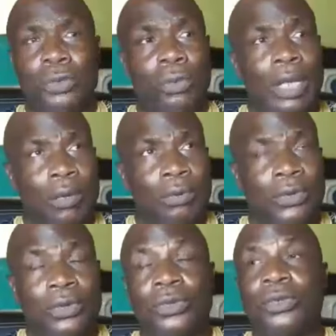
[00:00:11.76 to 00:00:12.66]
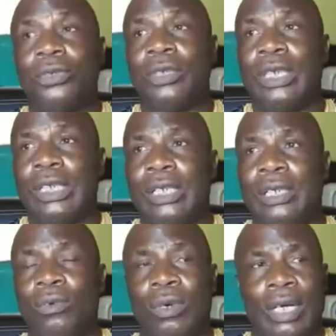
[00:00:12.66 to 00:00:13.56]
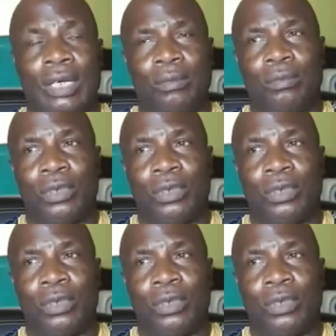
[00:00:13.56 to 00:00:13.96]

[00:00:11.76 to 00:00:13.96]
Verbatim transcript: Selon la Constitution et les lois